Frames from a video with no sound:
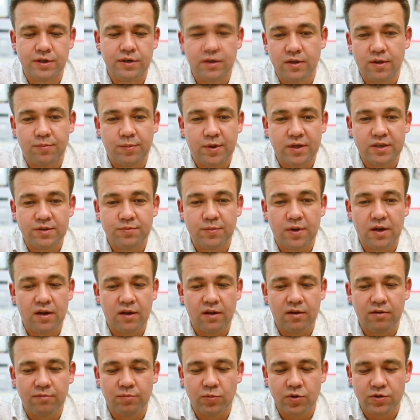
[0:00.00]
на
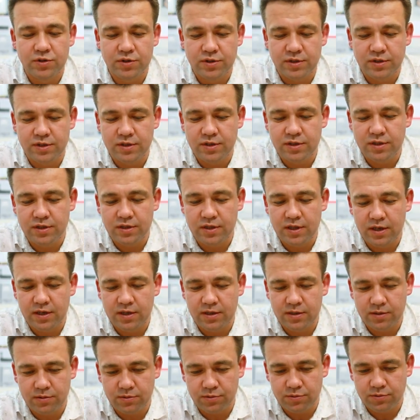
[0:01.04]
максимальной мощности не
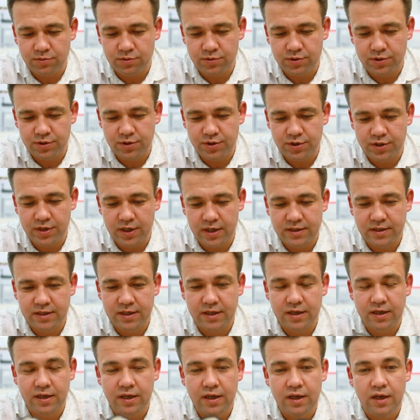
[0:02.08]
так э, уж и
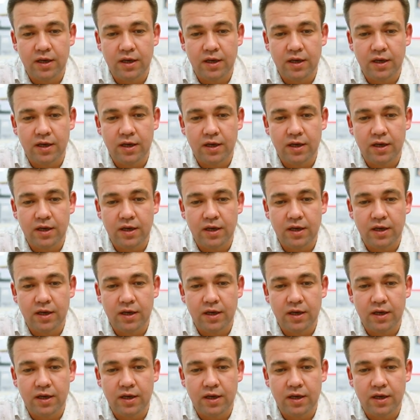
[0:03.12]
часто.